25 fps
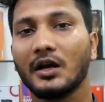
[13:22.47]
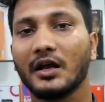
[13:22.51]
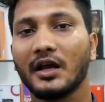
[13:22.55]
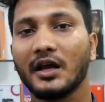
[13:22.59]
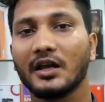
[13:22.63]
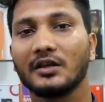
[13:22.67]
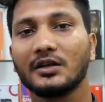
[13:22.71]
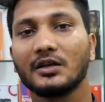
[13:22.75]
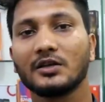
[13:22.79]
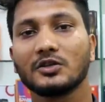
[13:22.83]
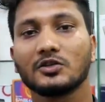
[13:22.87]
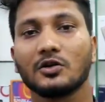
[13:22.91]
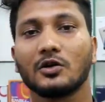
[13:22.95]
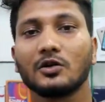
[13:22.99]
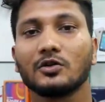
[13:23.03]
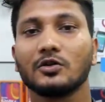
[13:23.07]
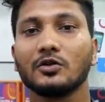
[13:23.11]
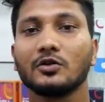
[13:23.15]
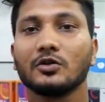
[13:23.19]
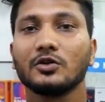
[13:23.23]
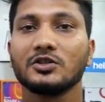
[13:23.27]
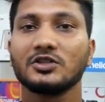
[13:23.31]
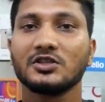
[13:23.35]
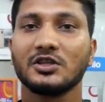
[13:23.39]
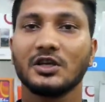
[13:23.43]
হ্যাঁ, ক্ষেত্রে সব
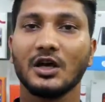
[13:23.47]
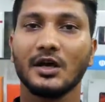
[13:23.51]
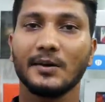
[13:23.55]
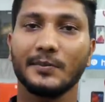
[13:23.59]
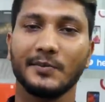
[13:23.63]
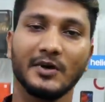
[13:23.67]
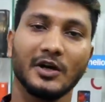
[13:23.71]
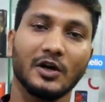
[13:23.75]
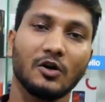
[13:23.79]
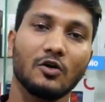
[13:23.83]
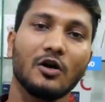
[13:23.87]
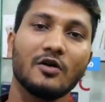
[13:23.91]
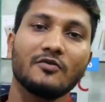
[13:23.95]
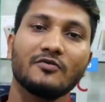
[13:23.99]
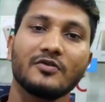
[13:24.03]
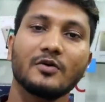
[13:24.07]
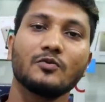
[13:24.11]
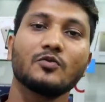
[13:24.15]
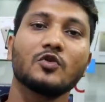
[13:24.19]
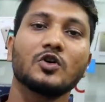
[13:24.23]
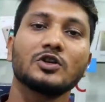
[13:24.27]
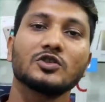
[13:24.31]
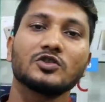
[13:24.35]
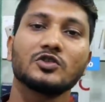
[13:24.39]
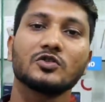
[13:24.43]
তো হচ্ছে আপনি
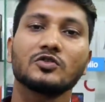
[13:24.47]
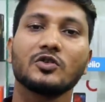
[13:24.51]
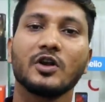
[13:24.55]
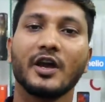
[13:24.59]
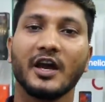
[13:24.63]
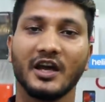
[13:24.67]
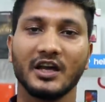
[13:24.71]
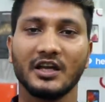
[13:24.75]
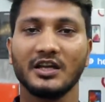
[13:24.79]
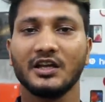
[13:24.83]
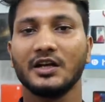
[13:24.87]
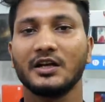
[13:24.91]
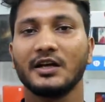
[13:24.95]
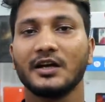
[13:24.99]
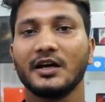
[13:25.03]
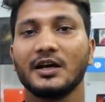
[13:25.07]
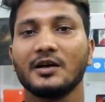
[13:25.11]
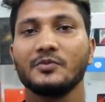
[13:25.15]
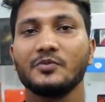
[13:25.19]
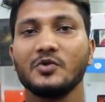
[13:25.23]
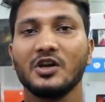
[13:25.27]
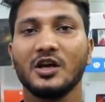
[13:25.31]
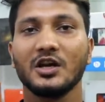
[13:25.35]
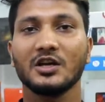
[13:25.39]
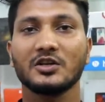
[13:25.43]
কনফার্ম হওয়ার জন্য এক হাজার টাকা
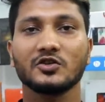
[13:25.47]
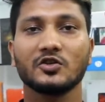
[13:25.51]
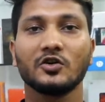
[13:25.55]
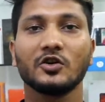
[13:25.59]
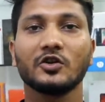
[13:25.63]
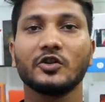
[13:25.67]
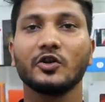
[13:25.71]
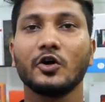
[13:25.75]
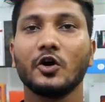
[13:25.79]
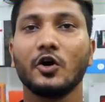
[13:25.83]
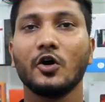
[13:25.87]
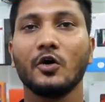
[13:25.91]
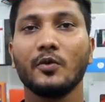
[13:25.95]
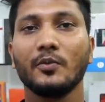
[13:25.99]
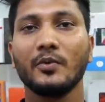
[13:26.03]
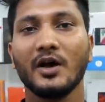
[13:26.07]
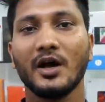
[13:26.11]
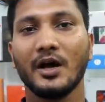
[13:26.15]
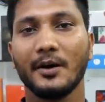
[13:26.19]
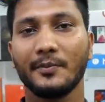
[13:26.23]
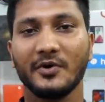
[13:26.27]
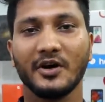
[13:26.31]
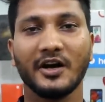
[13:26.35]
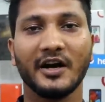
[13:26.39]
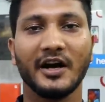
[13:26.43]
বিকাশ করতে হবে
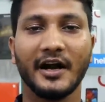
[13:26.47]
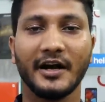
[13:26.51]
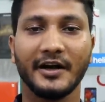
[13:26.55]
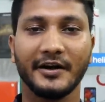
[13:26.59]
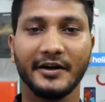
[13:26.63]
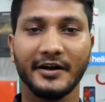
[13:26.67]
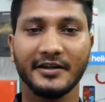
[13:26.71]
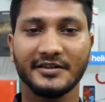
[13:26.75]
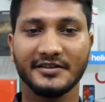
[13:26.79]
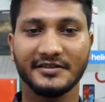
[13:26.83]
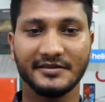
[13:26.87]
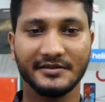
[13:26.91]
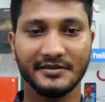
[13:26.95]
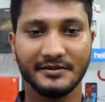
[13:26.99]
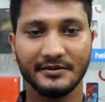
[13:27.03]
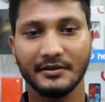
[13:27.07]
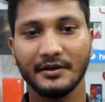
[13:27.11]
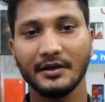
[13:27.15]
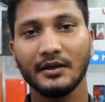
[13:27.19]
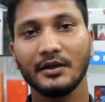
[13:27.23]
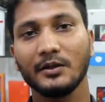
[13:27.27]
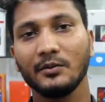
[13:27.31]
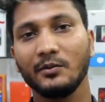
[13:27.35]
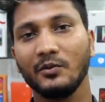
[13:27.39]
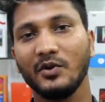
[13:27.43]
আপনার অ্যাড্রেস
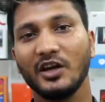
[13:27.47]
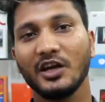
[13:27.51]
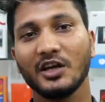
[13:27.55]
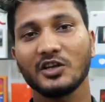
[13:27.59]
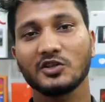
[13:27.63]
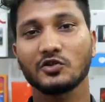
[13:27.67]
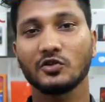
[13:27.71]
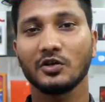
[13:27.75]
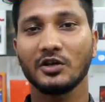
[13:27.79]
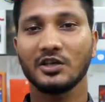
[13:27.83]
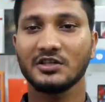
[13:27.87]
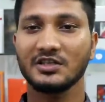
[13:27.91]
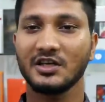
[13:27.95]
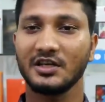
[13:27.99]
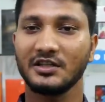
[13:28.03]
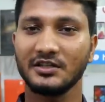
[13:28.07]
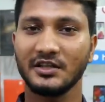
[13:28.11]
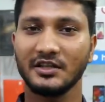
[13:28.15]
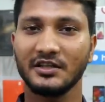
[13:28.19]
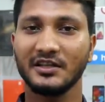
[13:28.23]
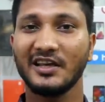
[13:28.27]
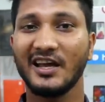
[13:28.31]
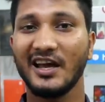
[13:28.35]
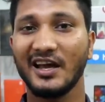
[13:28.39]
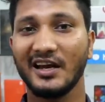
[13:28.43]
বিকাশ করে সাথে
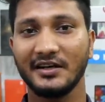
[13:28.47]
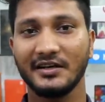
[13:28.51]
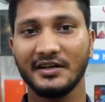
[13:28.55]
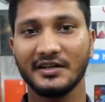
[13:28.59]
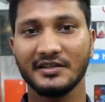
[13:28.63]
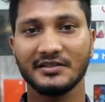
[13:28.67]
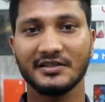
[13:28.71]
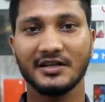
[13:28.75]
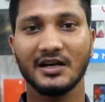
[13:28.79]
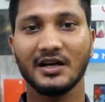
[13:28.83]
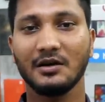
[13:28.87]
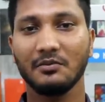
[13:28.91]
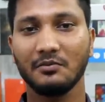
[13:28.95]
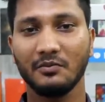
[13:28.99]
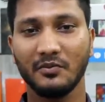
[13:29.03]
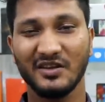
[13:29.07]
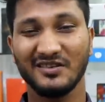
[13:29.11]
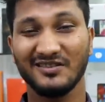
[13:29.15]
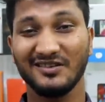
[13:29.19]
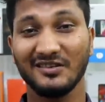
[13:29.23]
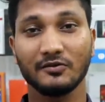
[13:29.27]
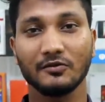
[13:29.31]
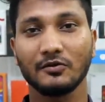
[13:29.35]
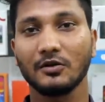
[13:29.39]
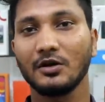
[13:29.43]
সাথে অ্যাড্রেসটা
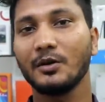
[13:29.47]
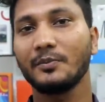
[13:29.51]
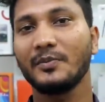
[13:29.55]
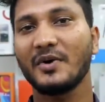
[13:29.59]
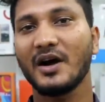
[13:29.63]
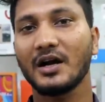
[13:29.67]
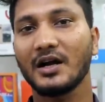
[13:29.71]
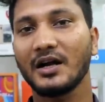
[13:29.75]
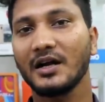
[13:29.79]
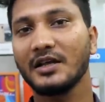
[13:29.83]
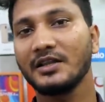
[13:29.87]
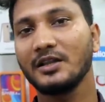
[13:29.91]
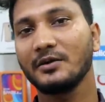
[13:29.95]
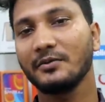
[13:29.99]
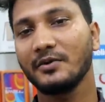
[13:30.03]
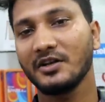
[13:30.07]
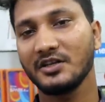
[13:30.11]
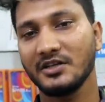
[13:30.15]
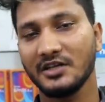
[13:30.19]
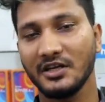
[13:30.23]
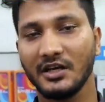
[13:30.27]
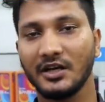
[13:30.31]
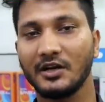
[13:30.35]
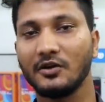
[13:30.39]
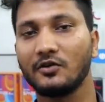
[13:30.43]
মেসেজ করে পাঠিয়ে দিবেন
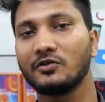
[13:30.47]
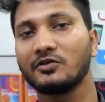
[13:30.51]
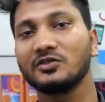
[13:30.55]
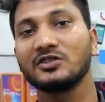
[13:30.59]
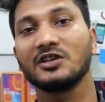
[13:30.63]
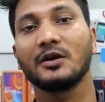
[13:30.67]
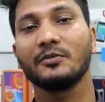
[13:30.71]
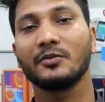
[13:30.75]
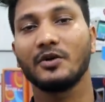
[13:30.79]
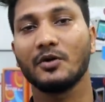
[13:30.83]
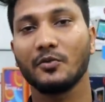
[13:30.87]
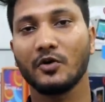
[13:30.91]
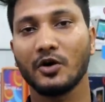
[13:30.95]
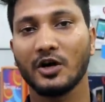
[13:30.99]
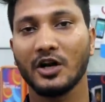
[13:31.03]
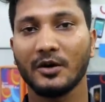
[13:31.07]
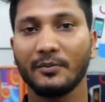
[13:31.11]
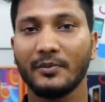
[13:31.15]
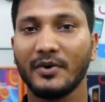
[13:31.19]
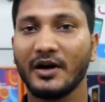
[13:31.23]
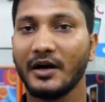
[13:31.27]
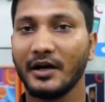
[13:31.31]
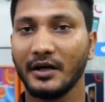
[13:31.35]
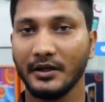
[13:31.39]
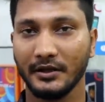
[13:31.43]
ঠিকানা অনুযায়ী আমরা
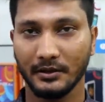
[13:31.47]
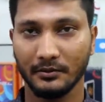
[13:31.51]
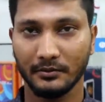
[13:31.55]
প্রোডাক্ট পাঠিয়ে